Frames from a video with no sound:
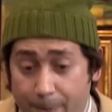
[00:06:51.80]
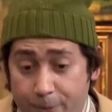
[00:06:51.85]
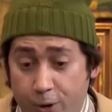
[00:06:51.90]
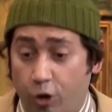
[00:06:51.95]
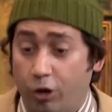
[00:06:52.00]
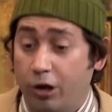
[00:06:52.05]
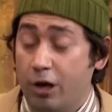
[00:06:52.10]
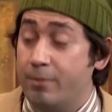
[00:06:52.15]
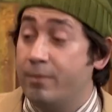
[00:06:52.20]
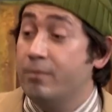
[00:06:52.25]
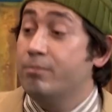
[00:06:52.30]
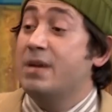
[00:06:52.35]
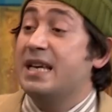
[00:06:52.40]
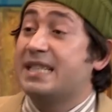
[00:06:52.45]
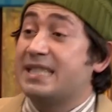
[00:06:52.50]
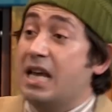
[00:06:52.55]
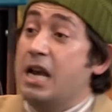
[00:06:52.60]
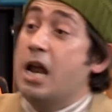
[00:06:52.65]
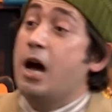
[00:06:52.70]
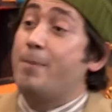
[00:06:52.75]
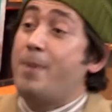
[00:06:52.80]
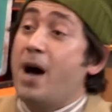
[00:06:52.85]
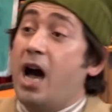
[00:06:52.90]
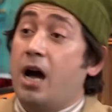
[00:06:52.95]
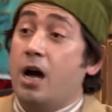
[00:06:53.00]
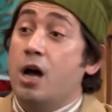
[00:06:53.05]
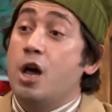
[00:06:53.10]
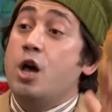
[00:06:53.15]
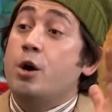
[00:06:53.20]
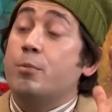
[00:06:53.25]
ya? Tabii oğlum. Mesela
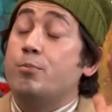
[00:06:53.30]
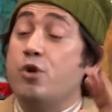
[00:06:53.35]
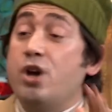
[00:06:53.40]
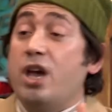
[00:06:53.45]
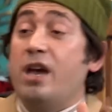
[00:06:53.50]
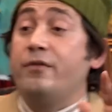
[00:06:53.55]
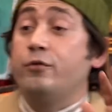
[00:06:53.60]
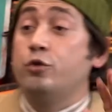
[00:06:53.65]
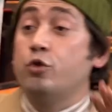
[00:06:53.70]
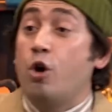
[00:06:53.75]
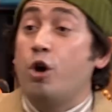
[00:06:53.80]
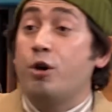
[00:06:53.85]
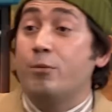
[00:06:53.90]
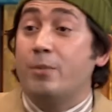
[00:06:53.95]
bak bu ev